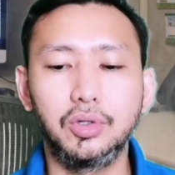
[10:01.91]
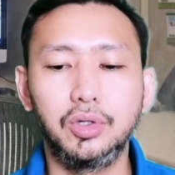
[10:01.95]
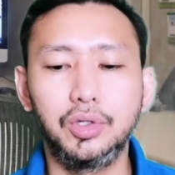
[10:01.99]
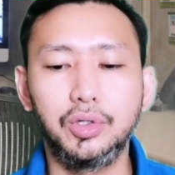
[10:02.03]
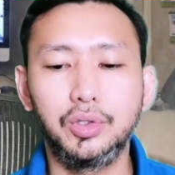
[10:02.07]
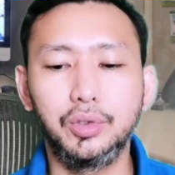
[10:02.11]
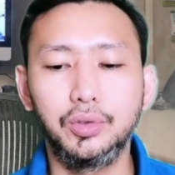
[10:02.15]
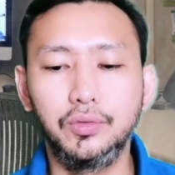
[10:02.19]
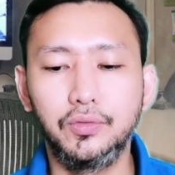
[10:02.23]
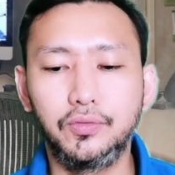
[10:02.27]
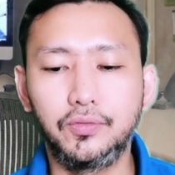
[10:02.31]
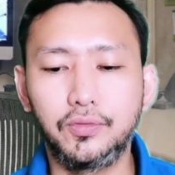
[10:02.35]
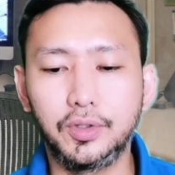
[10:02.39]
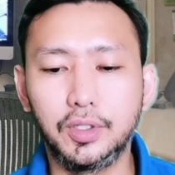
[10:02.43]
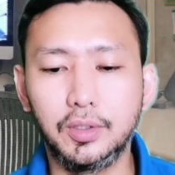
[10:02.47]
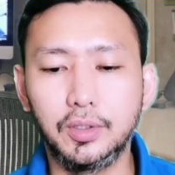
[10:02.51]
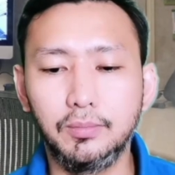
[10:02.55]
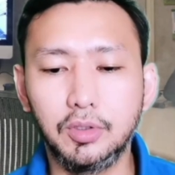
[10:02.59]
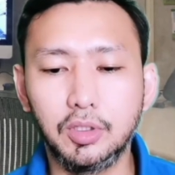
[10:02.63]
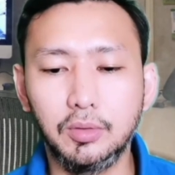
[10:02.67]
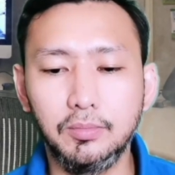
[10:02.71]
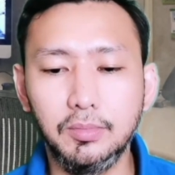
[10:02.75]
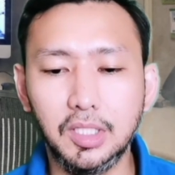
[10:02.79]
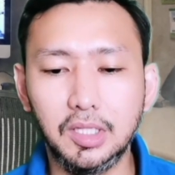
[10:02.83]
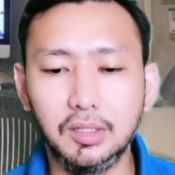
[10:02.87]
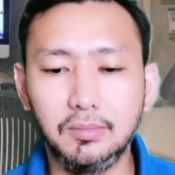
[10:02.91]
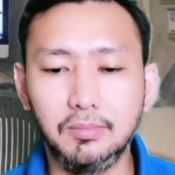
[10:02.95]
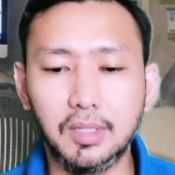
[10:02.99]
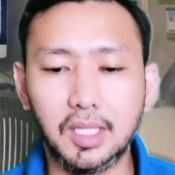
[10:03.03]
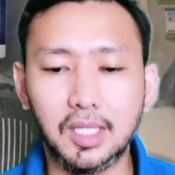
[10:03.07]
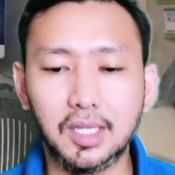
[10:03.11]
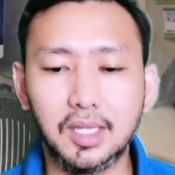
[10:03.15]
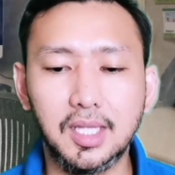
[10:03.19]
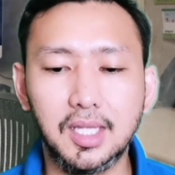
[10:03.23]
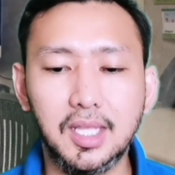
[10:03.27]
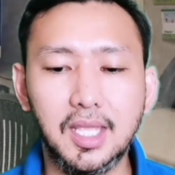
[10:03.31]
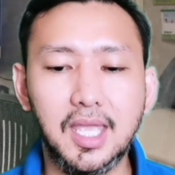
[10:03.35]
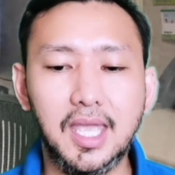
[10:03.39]
own firm commitment,
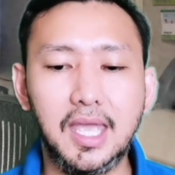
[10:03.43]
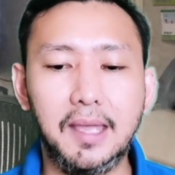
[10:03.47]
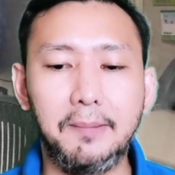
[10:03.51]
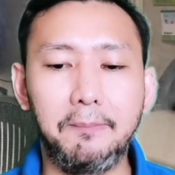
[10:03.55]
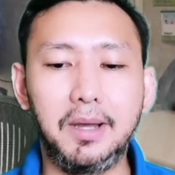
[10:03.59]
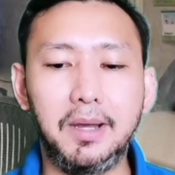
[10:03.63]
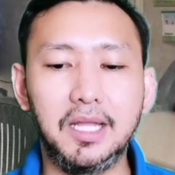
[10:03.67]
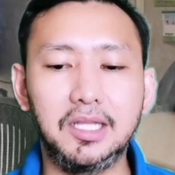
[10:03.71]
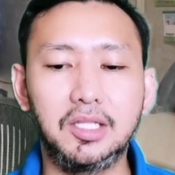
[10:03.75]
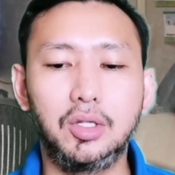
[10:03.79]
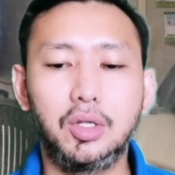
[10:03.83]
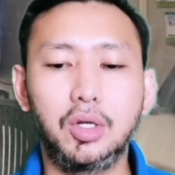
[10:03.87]
but